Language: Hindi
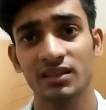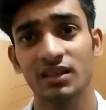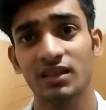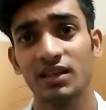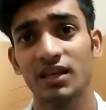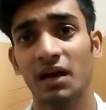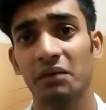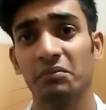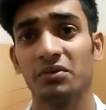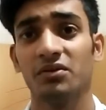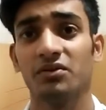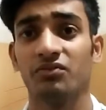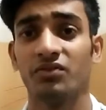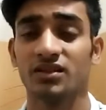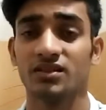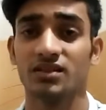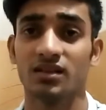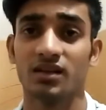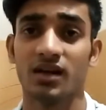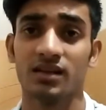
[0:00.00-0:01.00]
अंदर ही आप
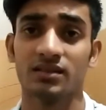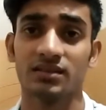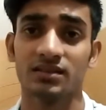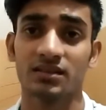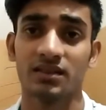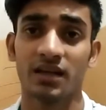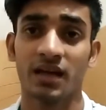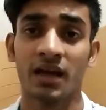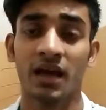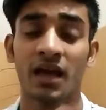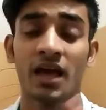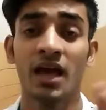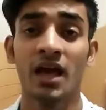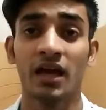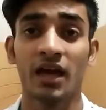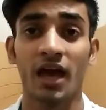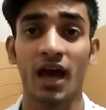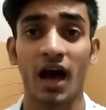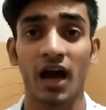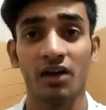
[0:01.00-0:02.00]
डिफरेंस लगा सकते हैं
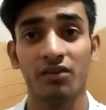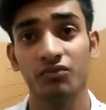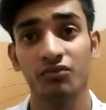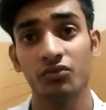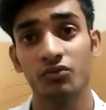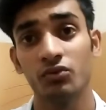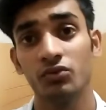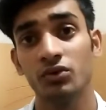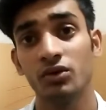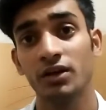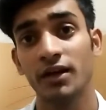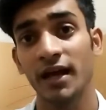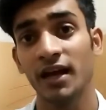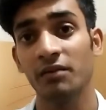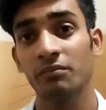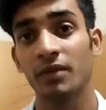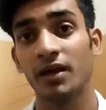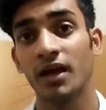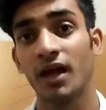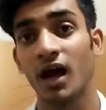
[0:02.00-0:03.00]
कि आईफोन
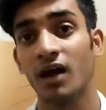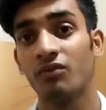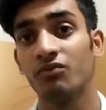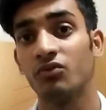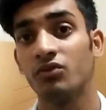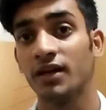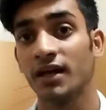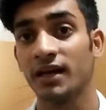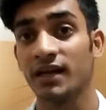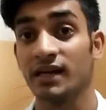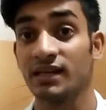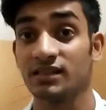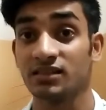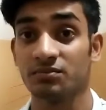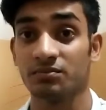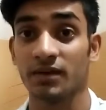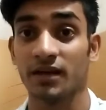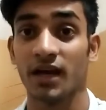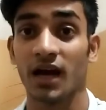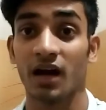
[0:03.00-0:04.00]
10 में आईफोन
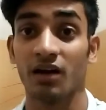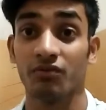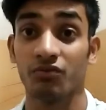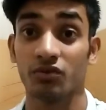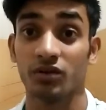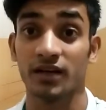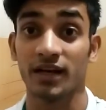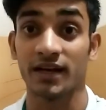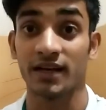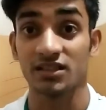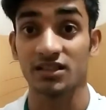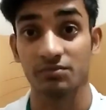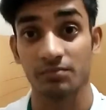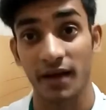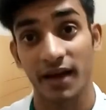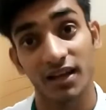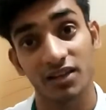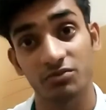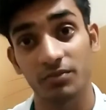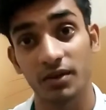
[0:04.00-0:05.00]
10s में आईफोन 10s
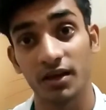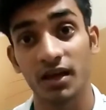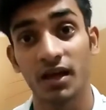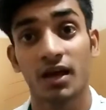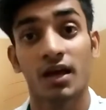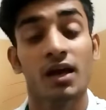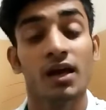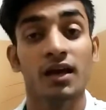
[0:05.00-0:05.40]
मैक्स में